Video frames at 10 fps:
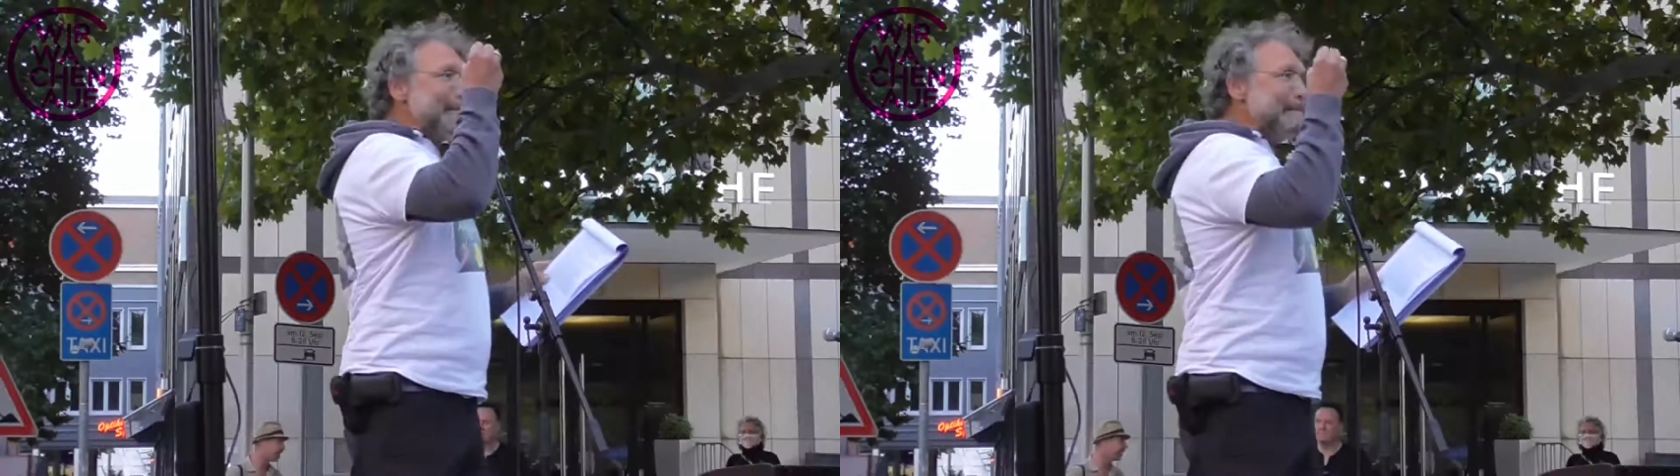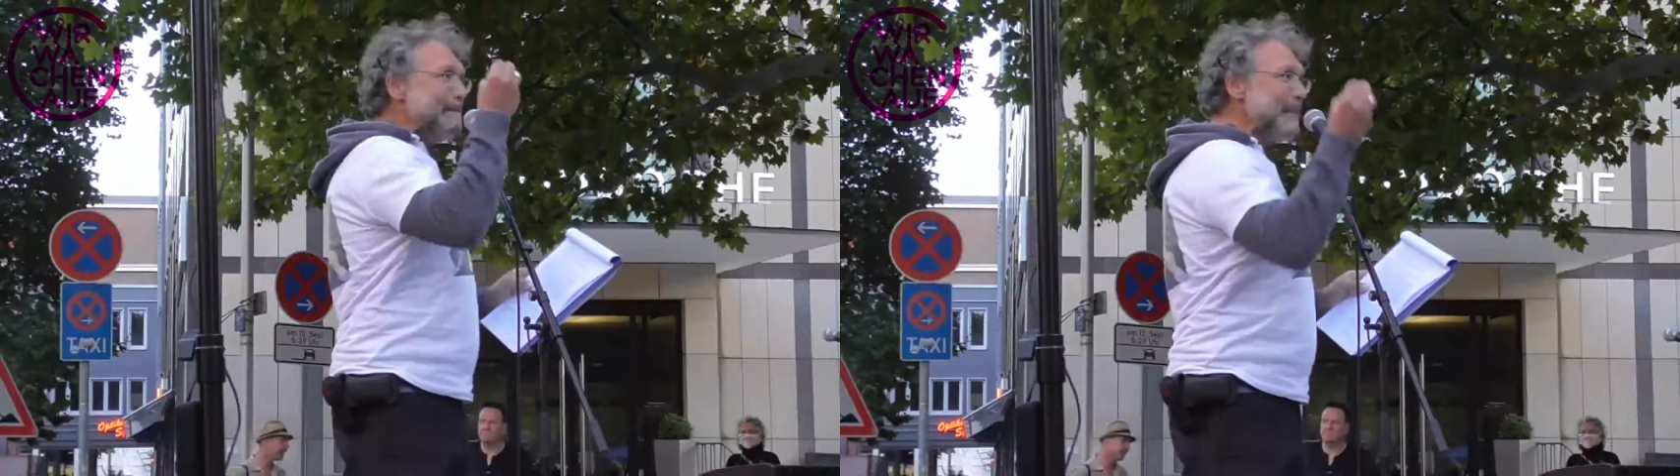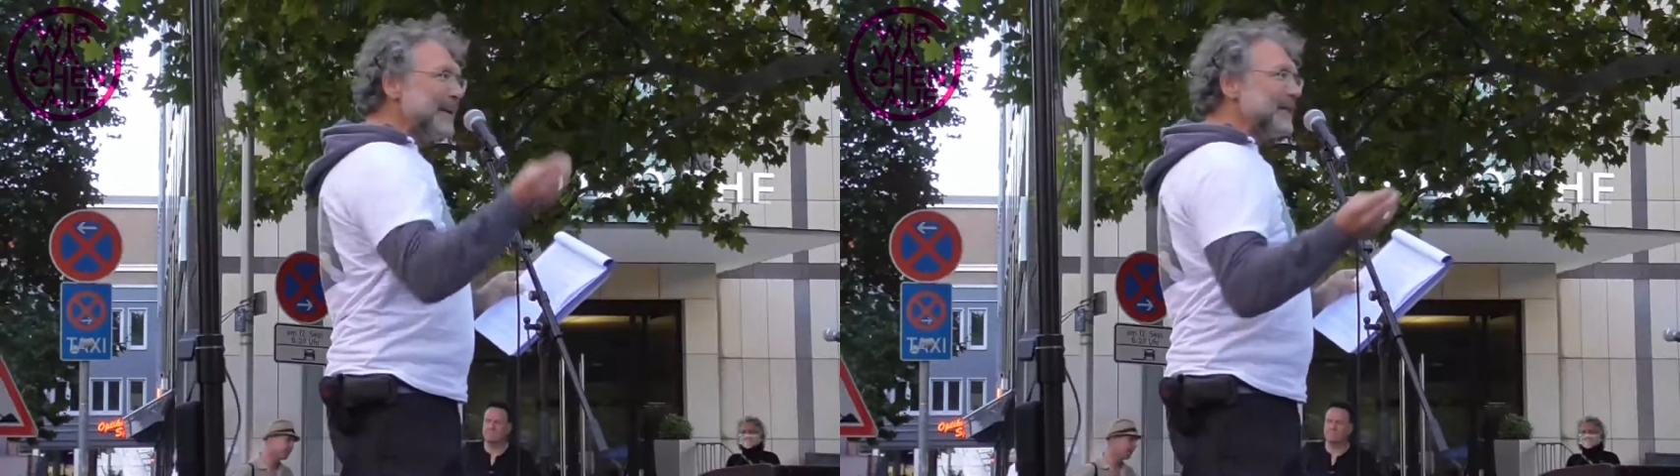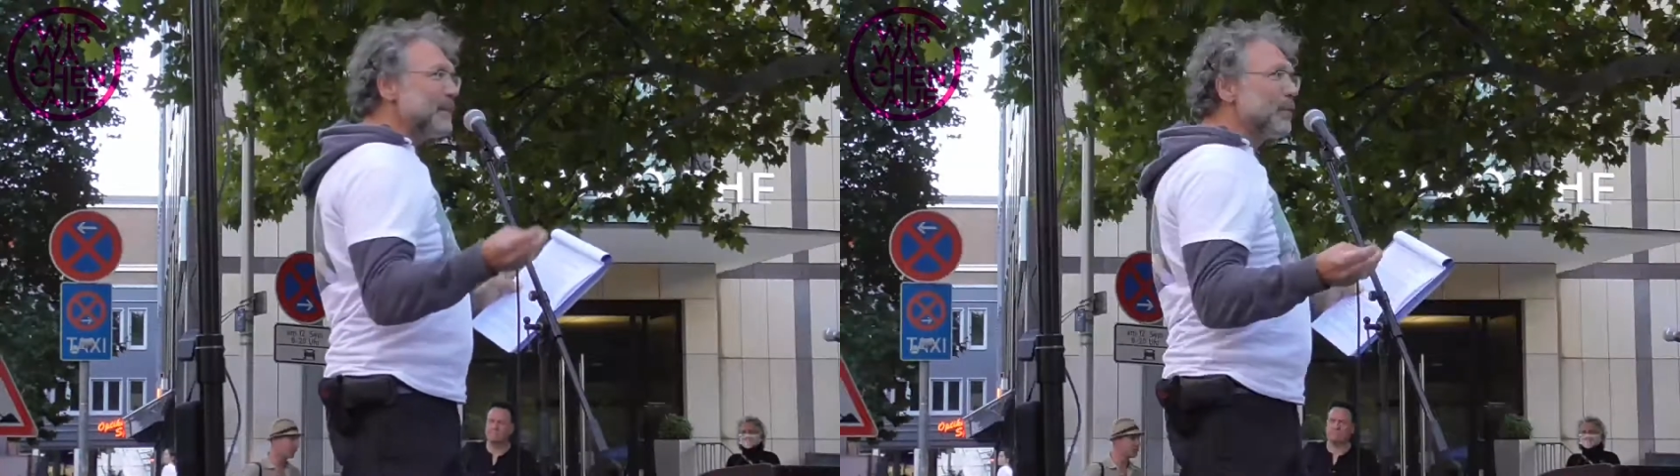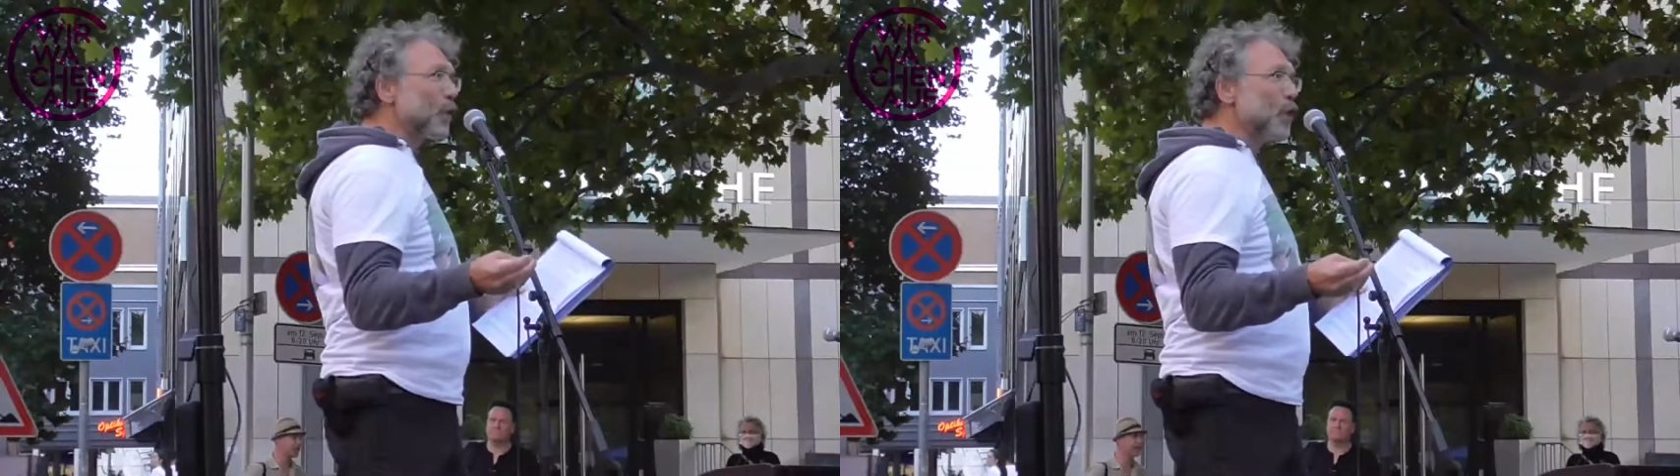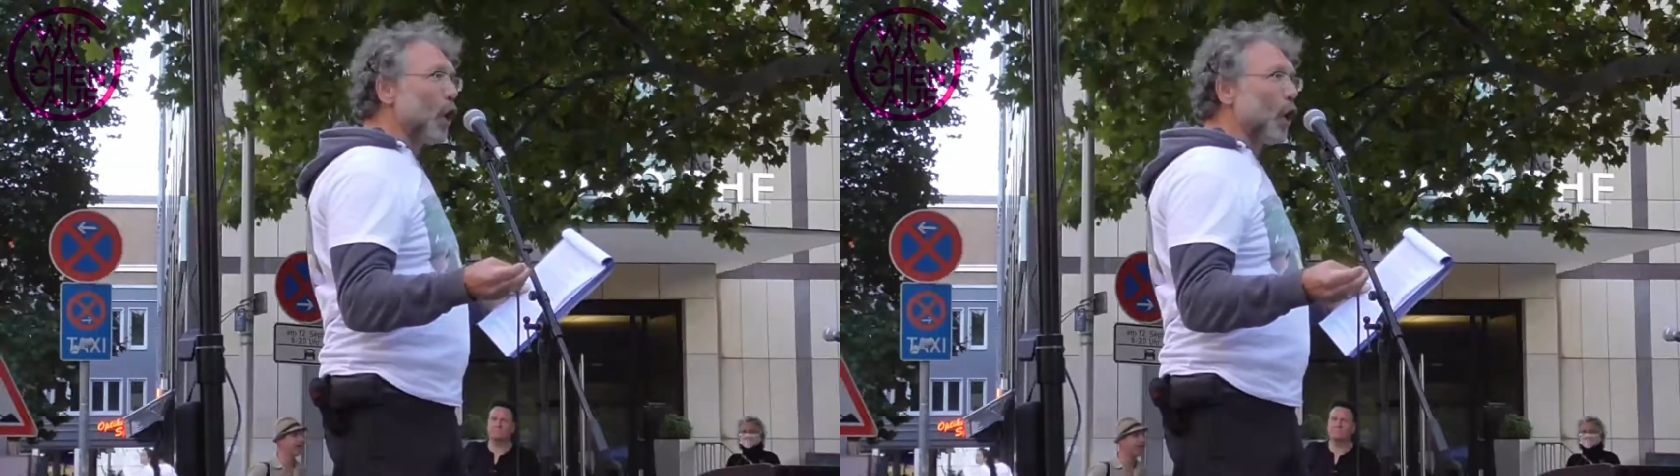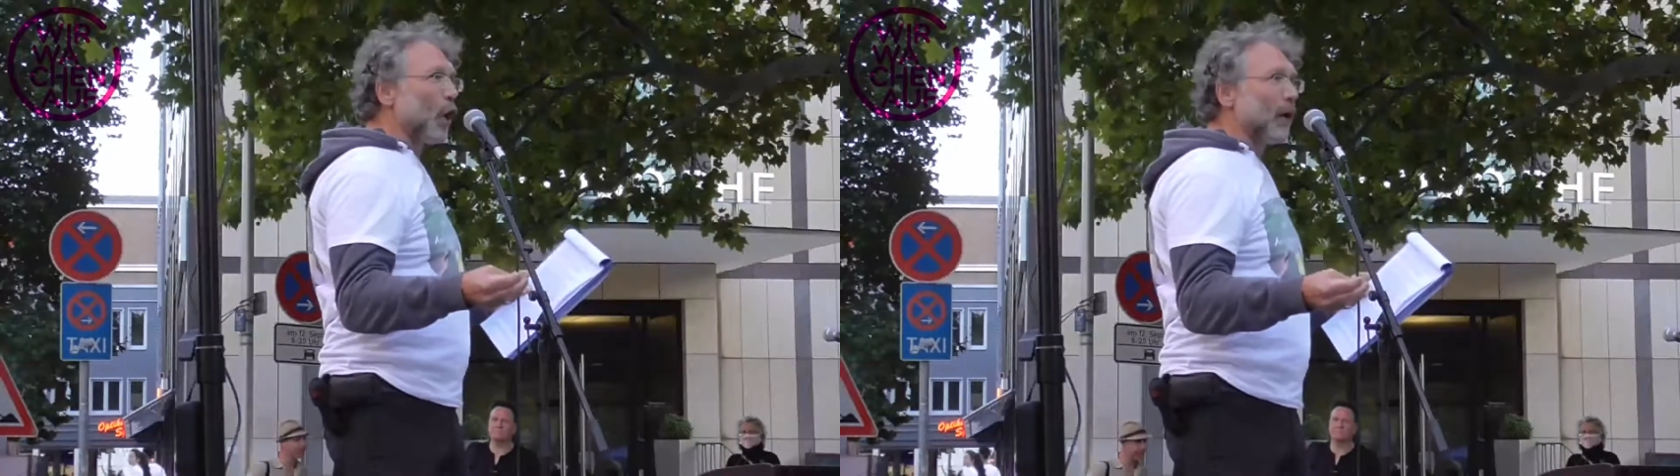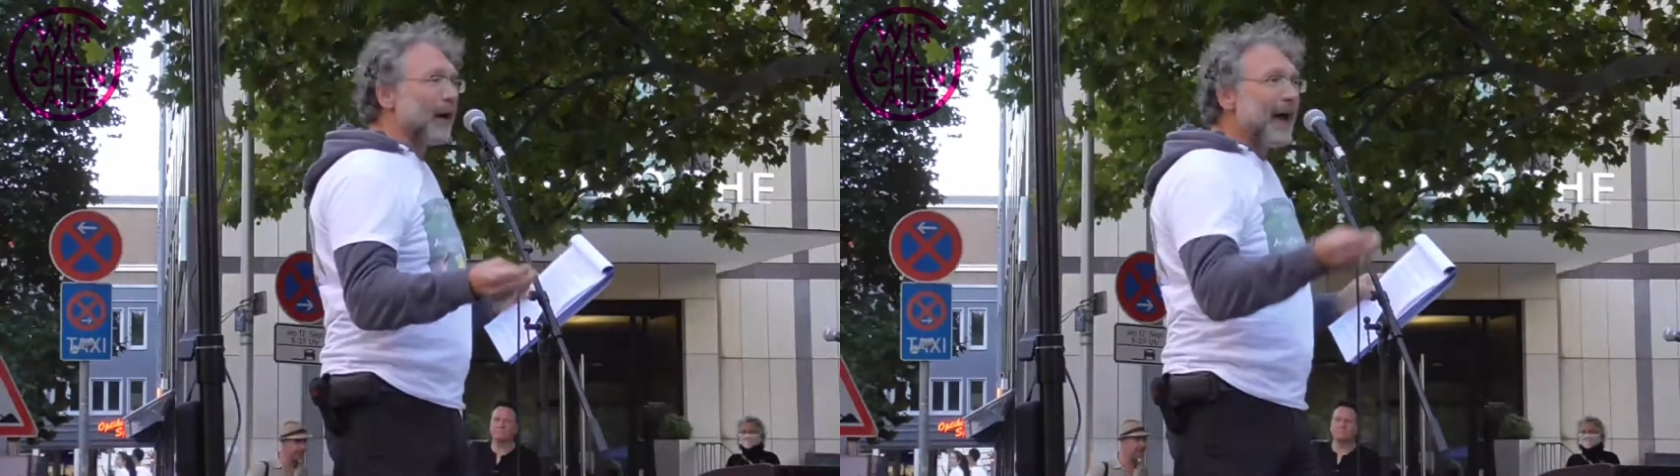mit den
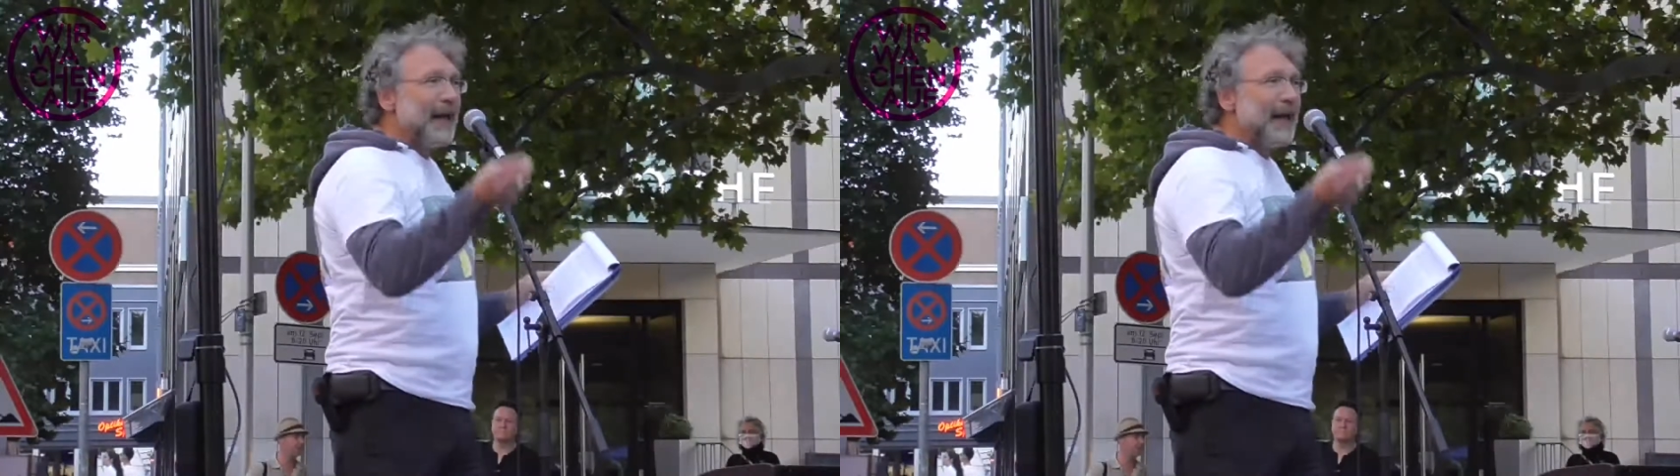Berührungen